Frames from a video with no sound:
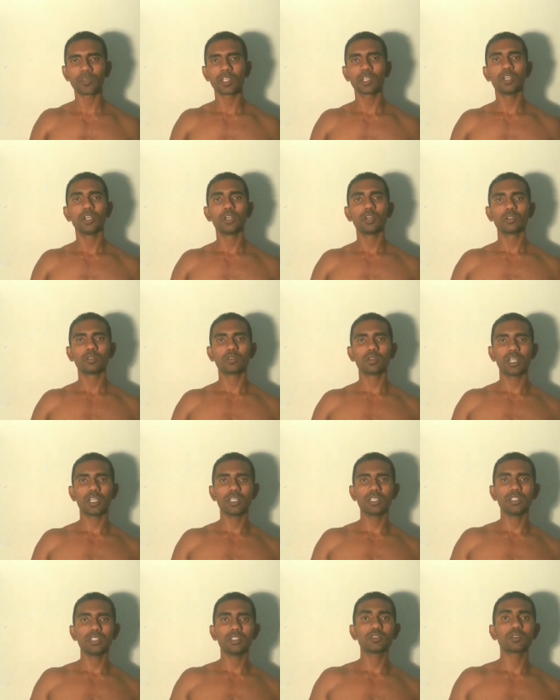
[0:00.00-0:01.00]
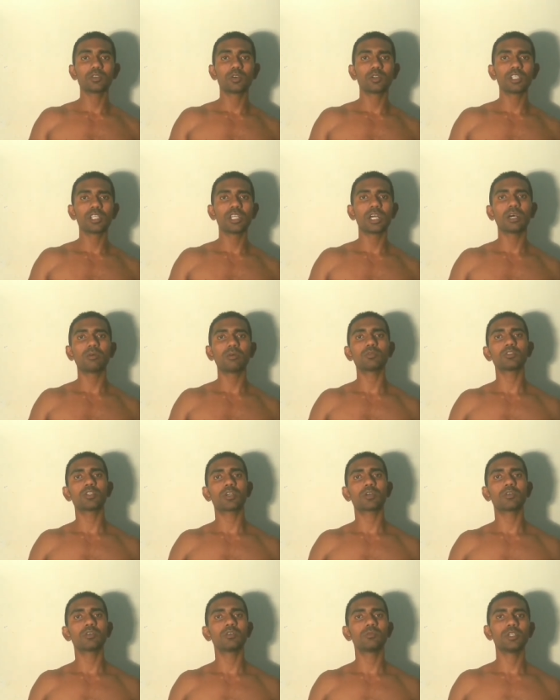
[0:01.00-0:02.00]
তো এই সোডিয়াম যখন
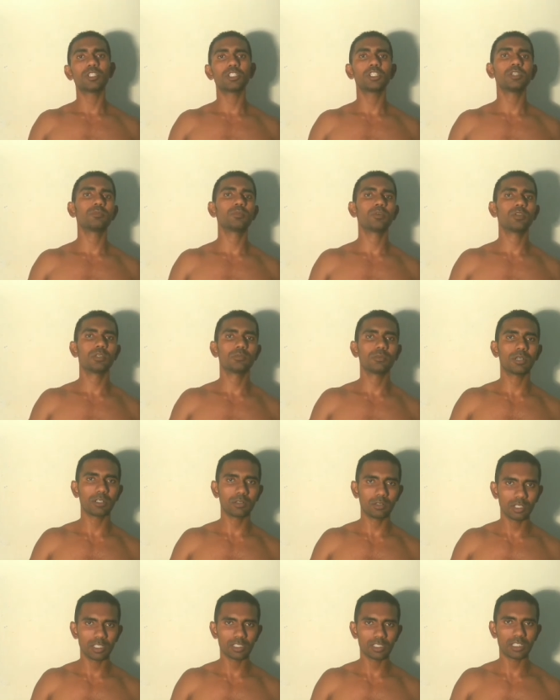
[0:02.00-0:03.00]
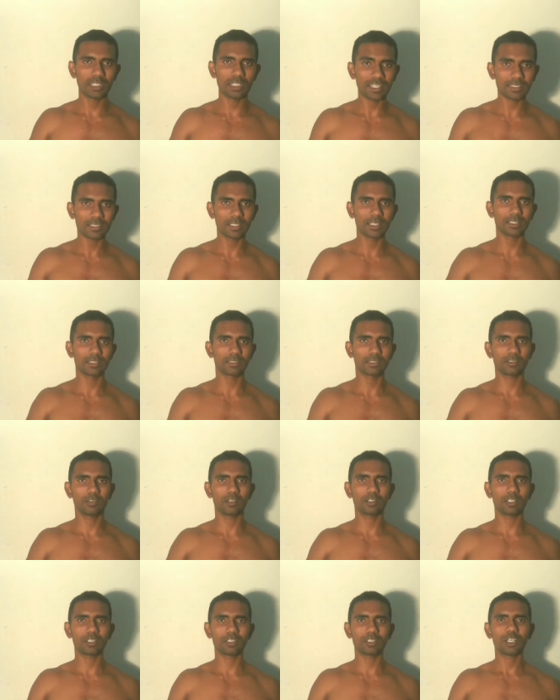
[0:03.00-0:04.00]
বেশি পরিমাণ হয়ে যায় এক্সেস অর্থাৎ
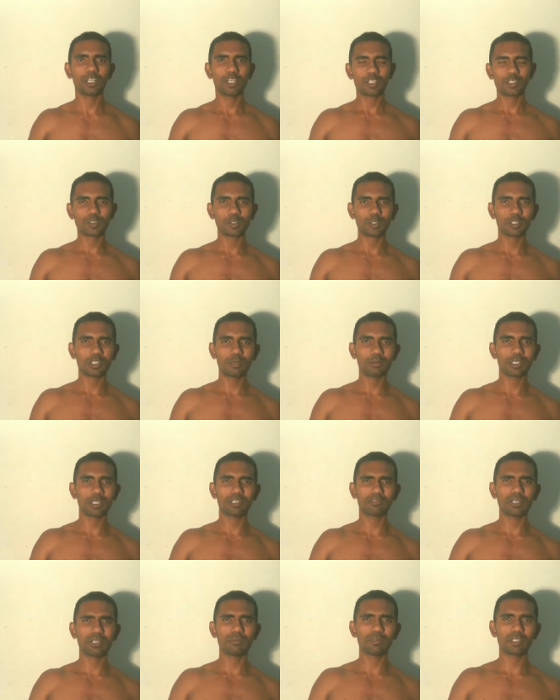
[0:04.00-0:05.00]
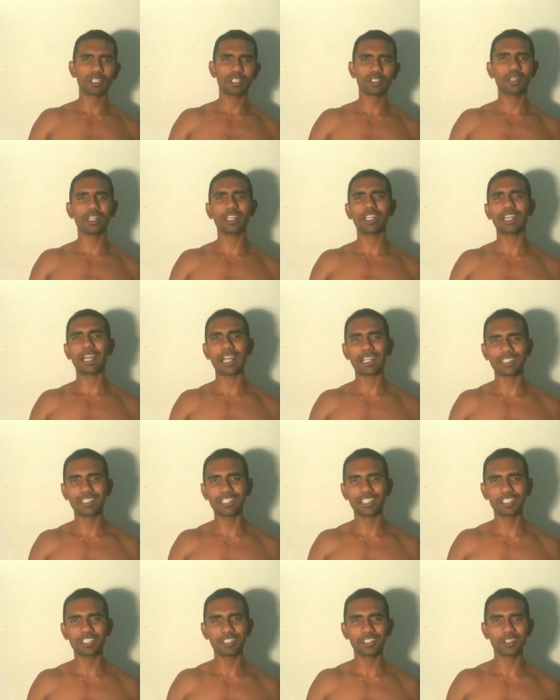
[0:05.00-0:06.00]
সোডিয়ামের কিন্তু আমাদের শরীরের ঘাটতি
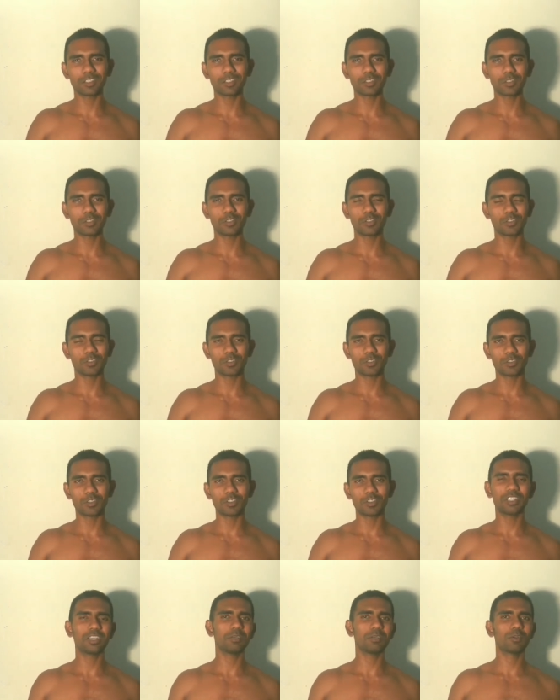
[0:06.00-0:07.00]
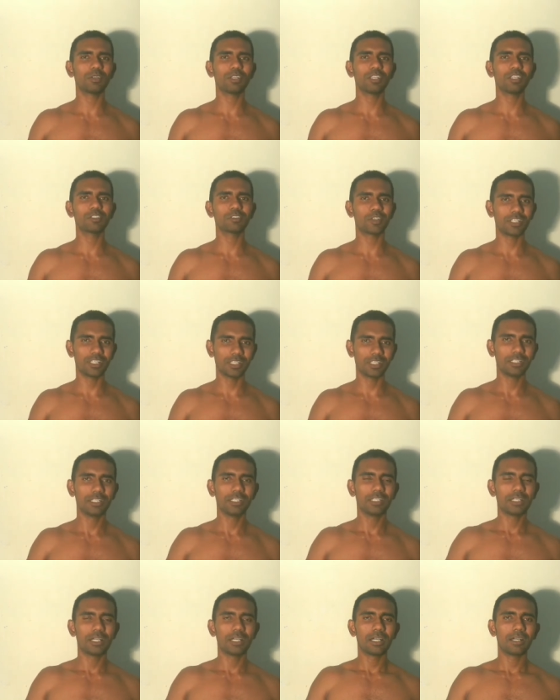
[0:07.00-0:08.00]
কিন্তু নেই বললেই চলে
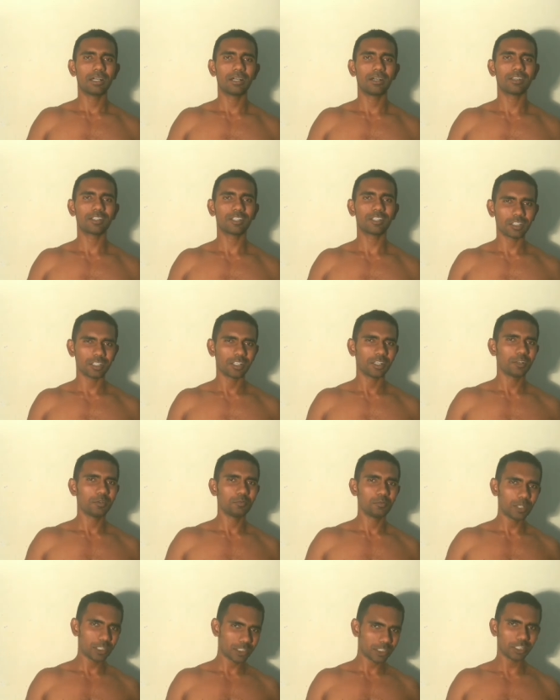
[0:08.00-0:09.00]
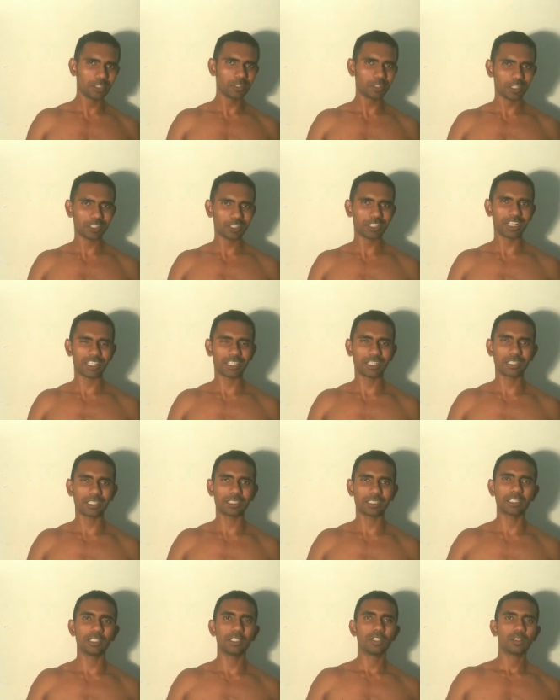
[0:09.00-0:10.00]
অর্থাৎ বেশি হয়ে থাকে আর কি
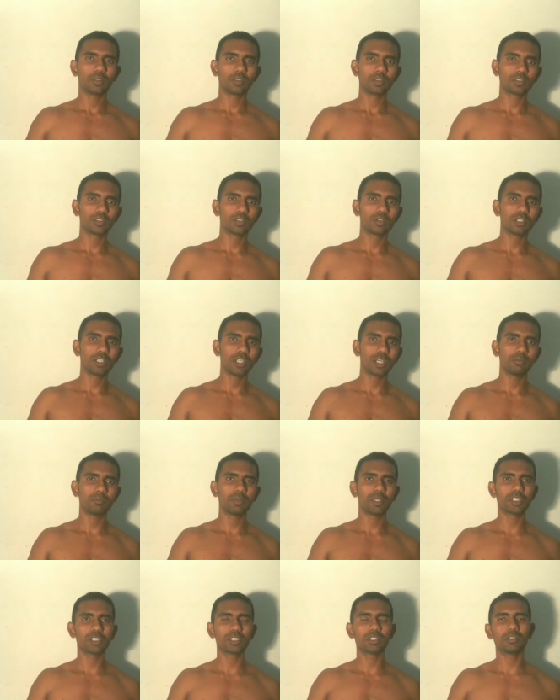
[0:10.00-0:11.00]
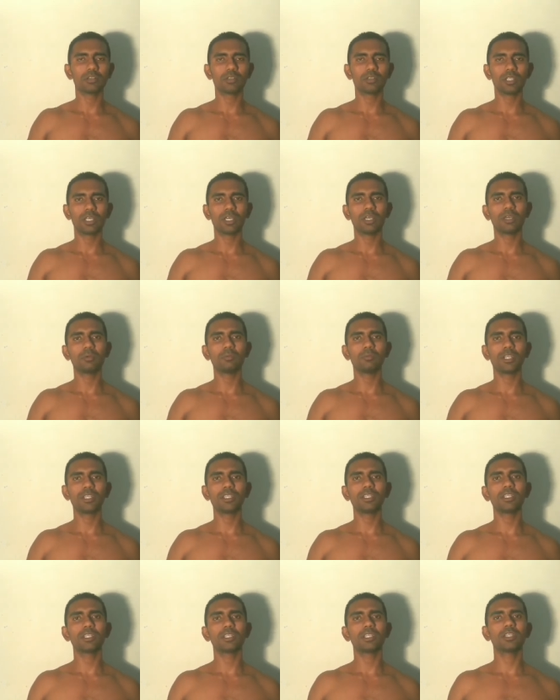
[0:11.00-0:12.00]
তো সোডিয়াম বেশি হলে মেইনলি
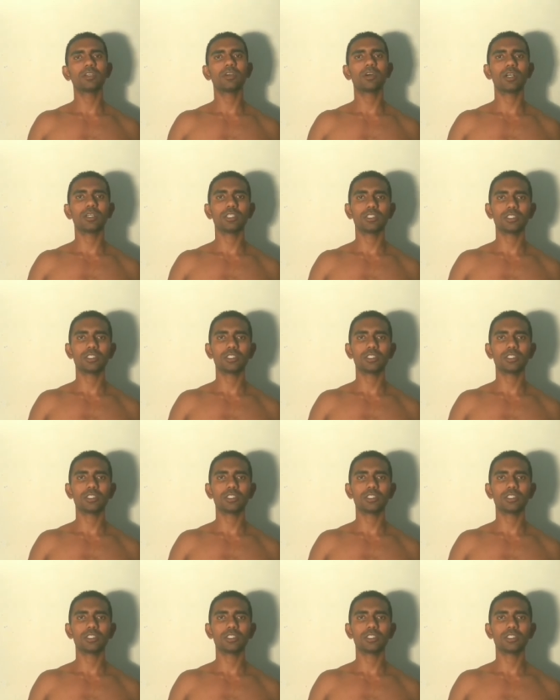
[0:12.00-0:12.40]
কি হয় যে